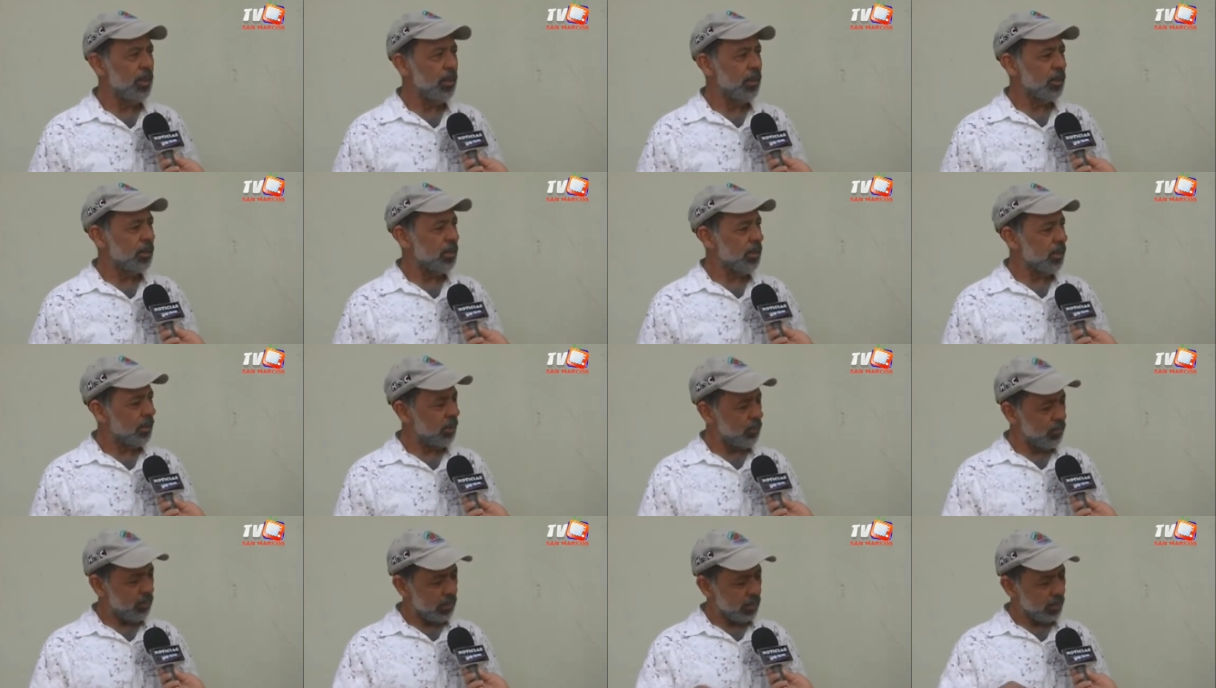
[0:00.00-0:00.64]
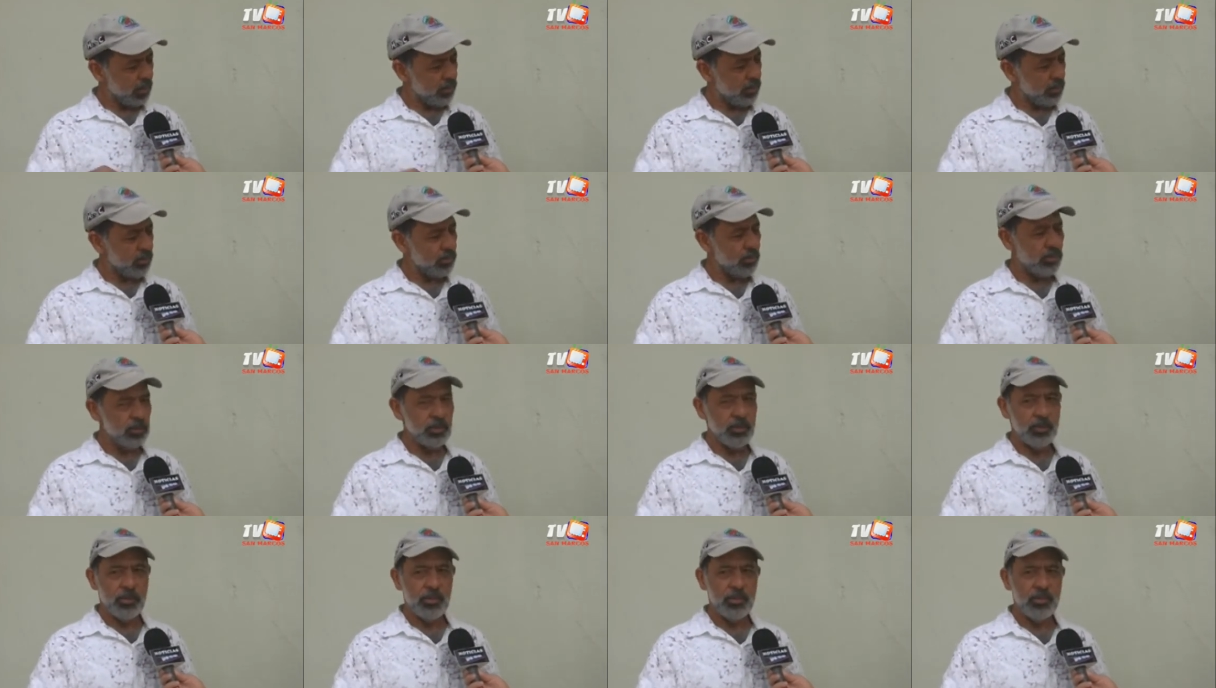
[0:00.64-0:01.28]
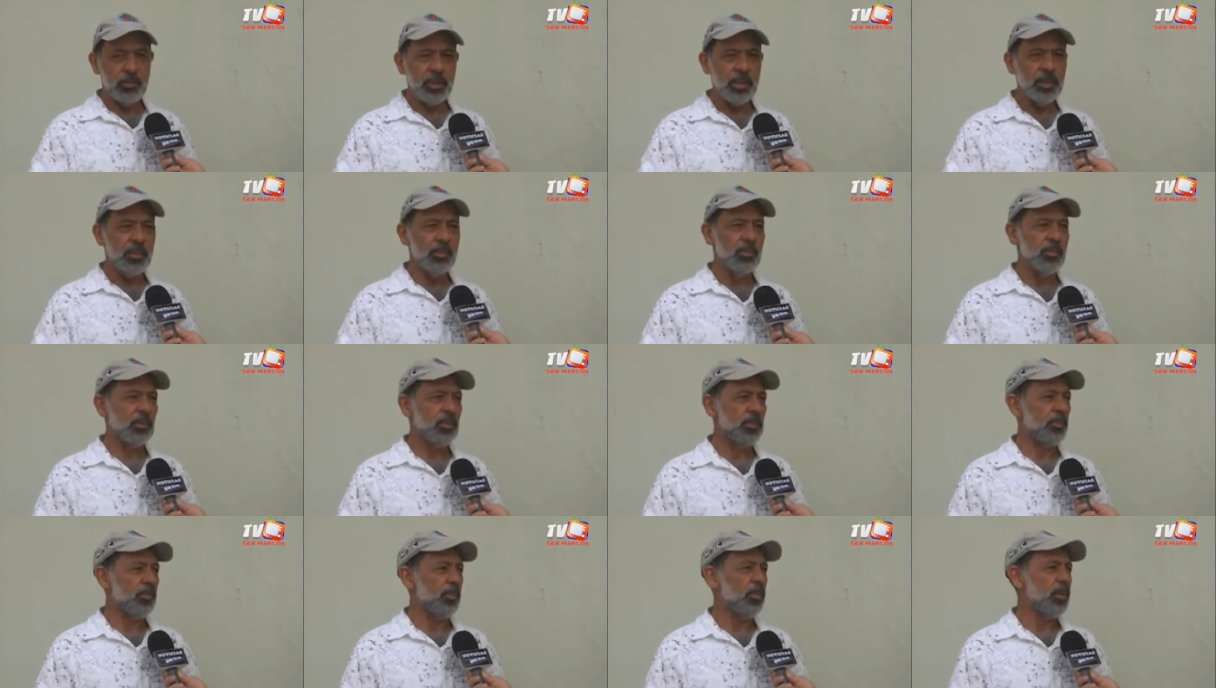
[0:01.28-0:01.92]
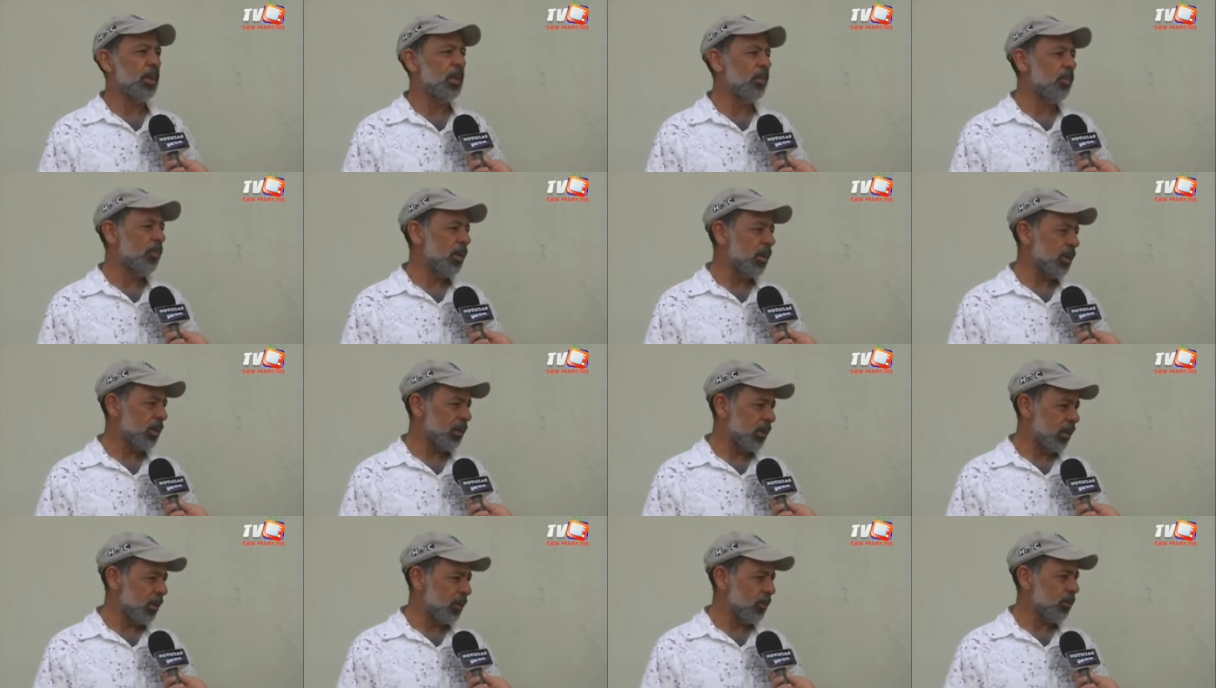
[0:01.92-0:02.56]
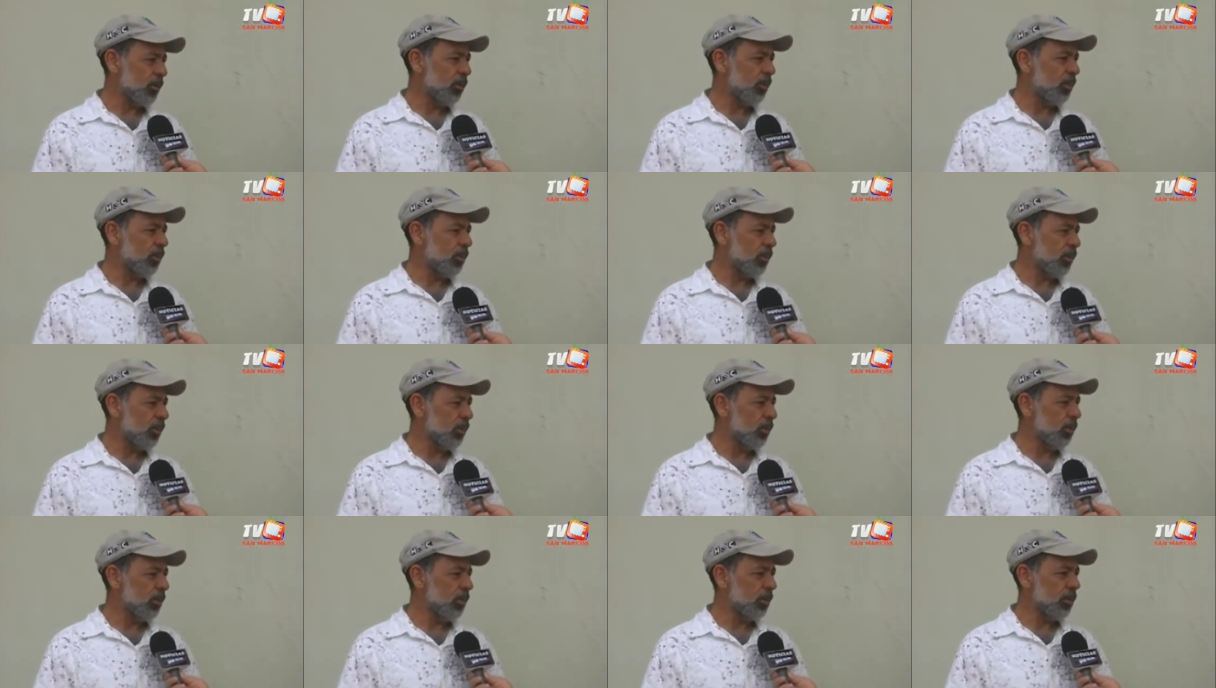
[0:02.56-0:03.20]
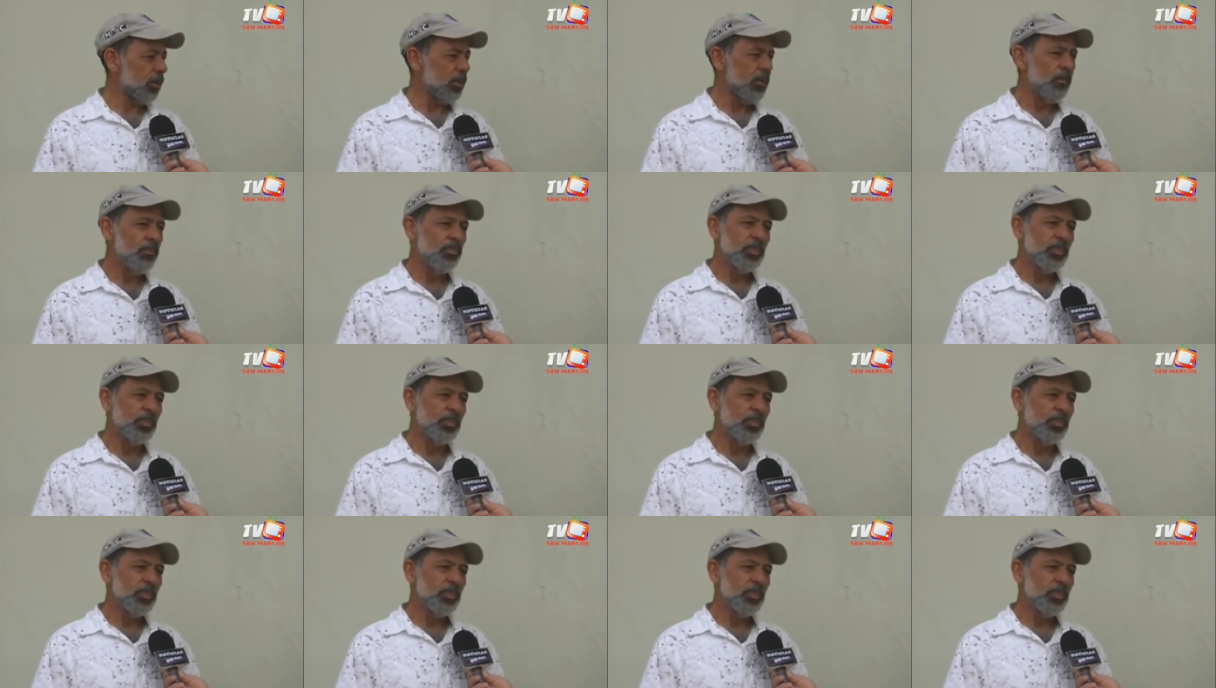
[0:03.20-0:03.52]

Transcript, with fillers: sino que nosotros mismos podemos hacer esos productos